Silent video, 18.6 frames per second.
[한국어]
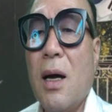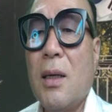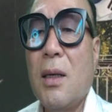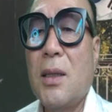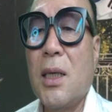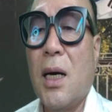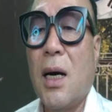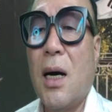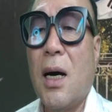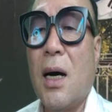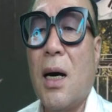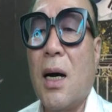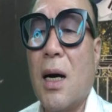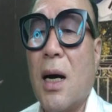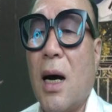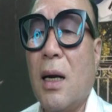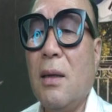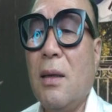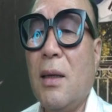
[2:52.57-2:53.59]
자,
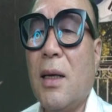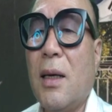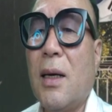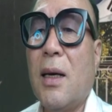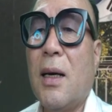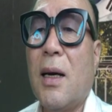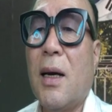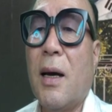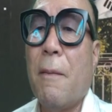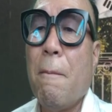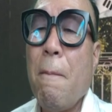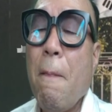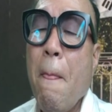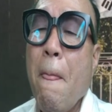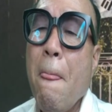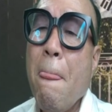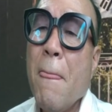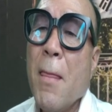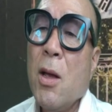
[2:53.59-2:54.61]
가는데
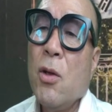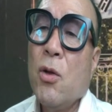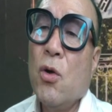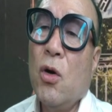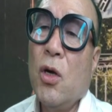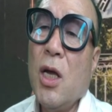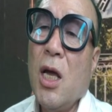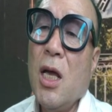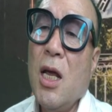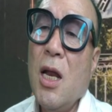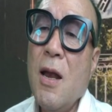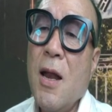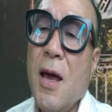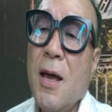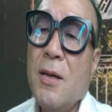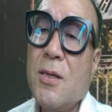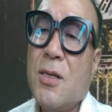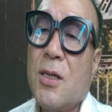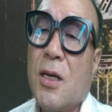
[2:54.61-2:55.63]
여기
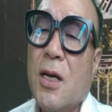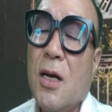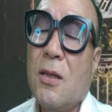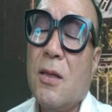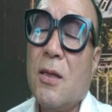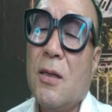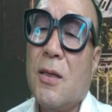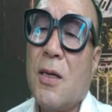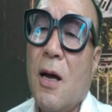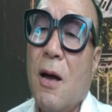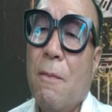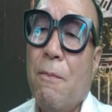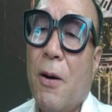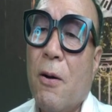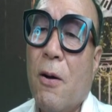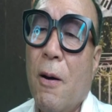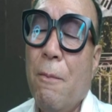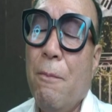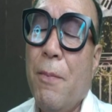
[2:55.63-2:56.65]
인라인 스케트장
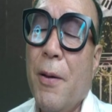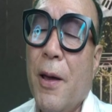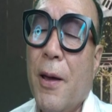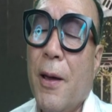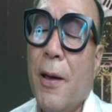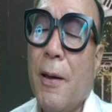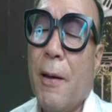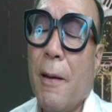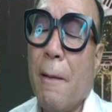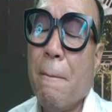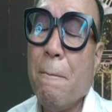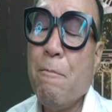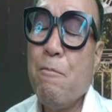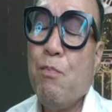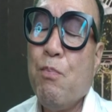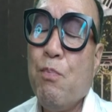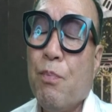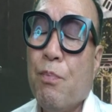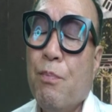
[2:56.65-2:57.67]
바로 앞에
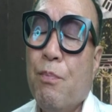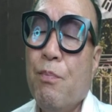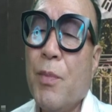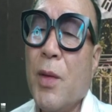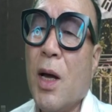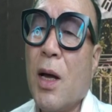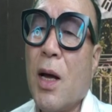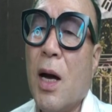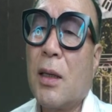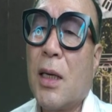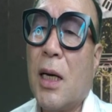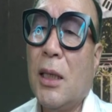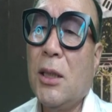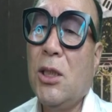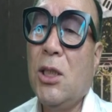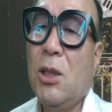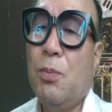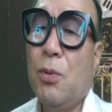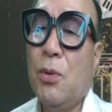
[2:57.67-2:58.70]

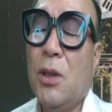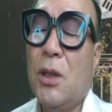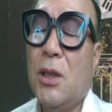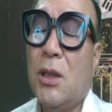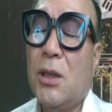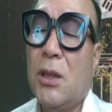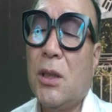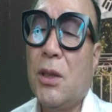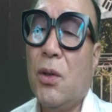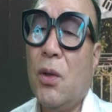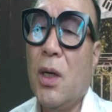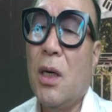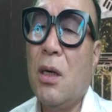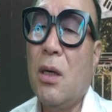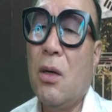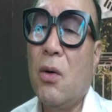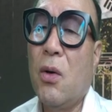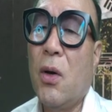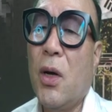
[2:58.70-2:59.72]
같이 붙어 있지. 여기
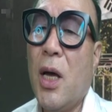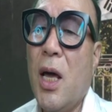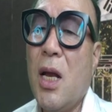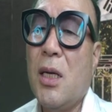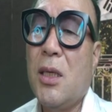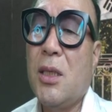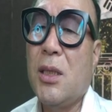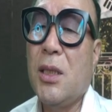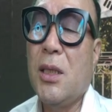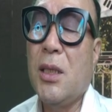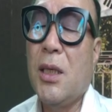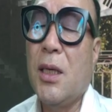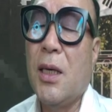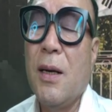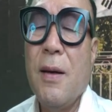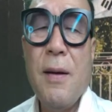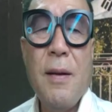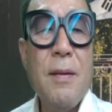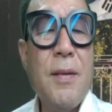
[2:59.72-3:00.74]
그리고 LG
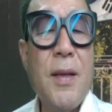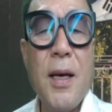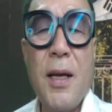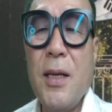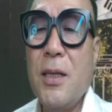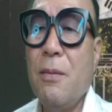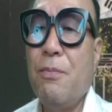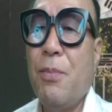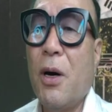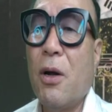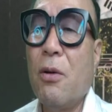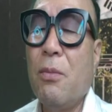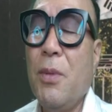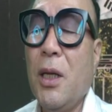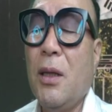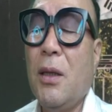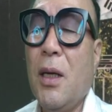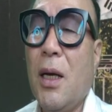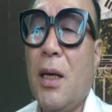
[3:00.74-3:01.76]
대리점 바로
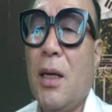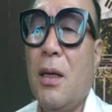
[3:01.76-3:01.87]
밑에